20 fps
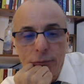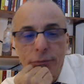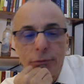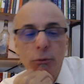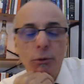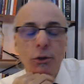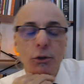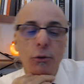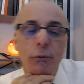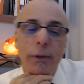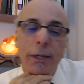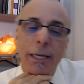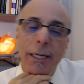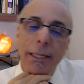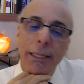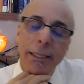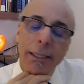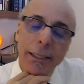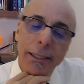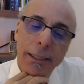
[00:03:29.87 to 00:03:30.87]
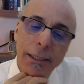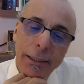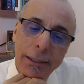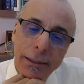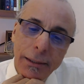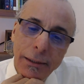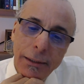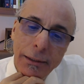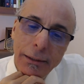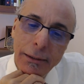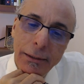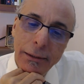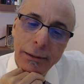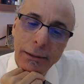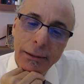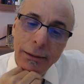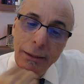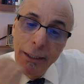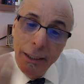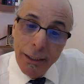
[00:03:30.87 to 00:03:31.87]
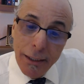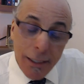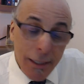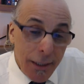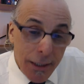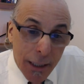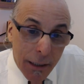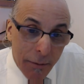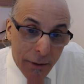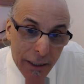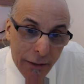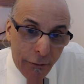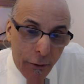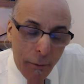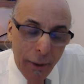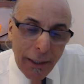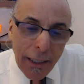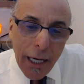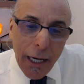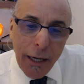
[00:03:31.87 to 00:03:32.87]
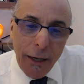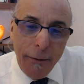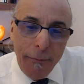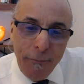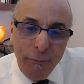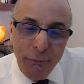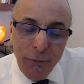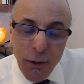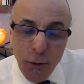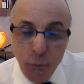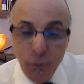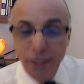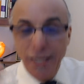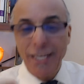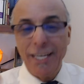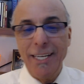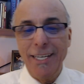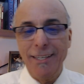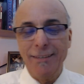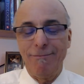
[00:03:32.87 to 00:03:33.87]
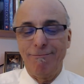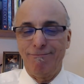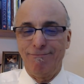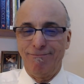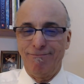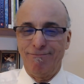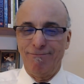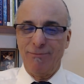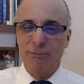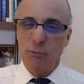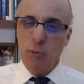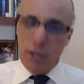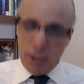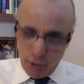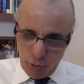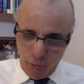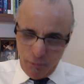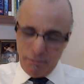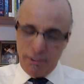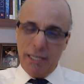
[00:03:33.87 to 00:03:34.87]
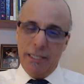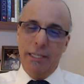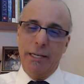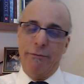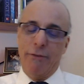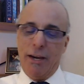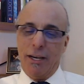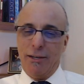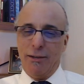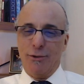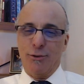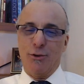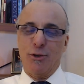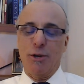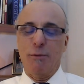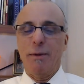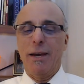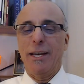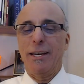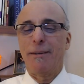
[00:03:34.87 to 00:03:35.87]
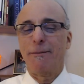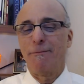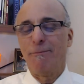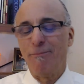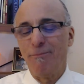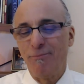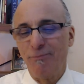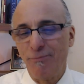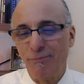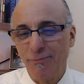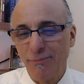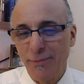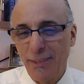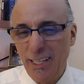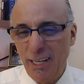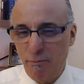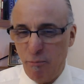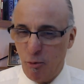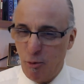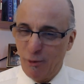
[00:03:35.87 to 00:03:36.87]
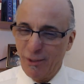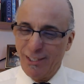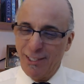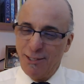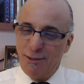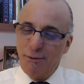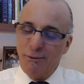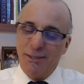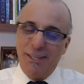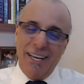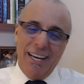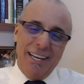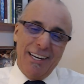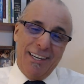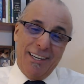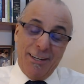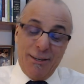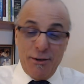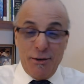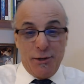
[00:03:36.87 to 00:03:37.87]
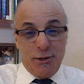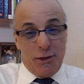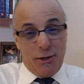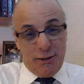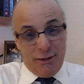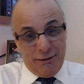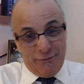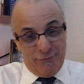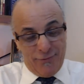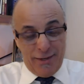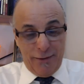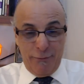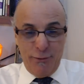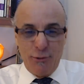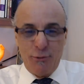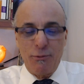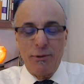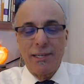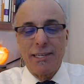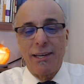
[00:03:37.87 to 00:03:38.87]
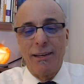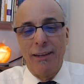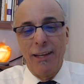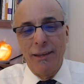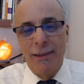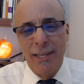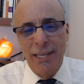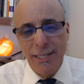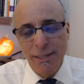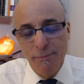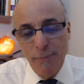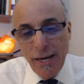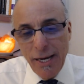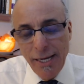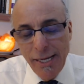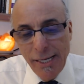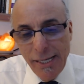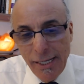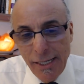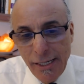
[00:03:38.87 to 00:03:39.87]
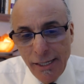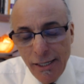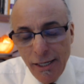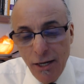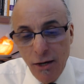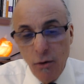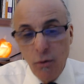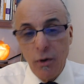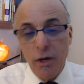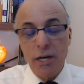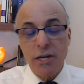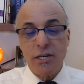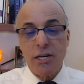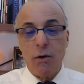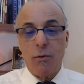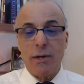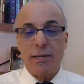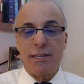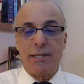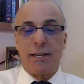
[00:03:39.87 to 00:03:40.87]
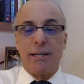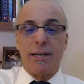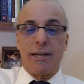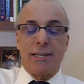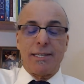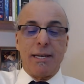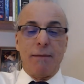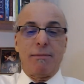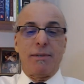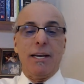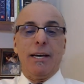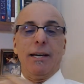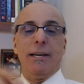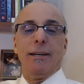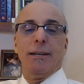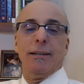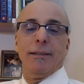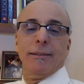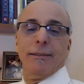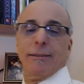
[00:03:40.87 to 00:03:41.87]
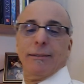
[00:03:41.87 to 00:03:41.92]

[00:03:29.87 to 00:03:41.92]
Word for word: والسفراء اذن كبرتي في المداخ ولكن واحد شويه نتاع النفاق الاجتماعي دي بوكوزي سوسيال صافي جولي نيس با وخرجوا بس ديك الجلسه نتاع